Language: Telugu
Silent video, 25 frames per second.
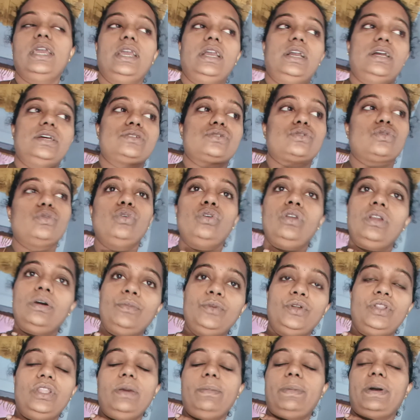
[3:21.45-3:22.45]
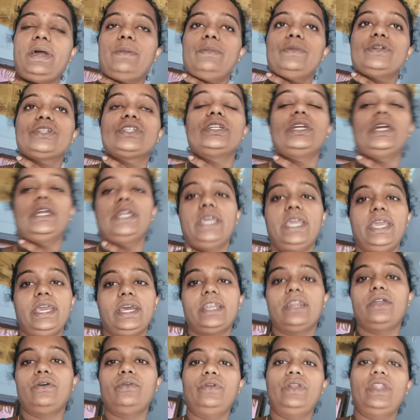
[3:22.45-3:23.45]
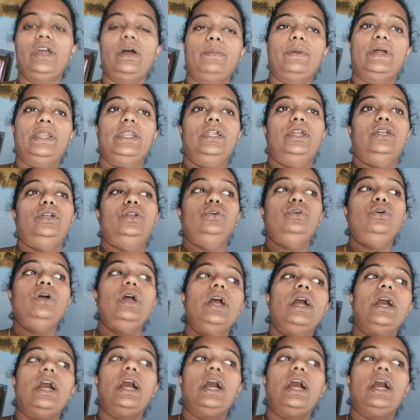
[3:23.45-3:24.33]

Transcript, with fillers: ఇంకా స్కూల్లో ముందే పర్మిషన్ అడిగి ఇక్కడ ఉన్నామన్నట్టు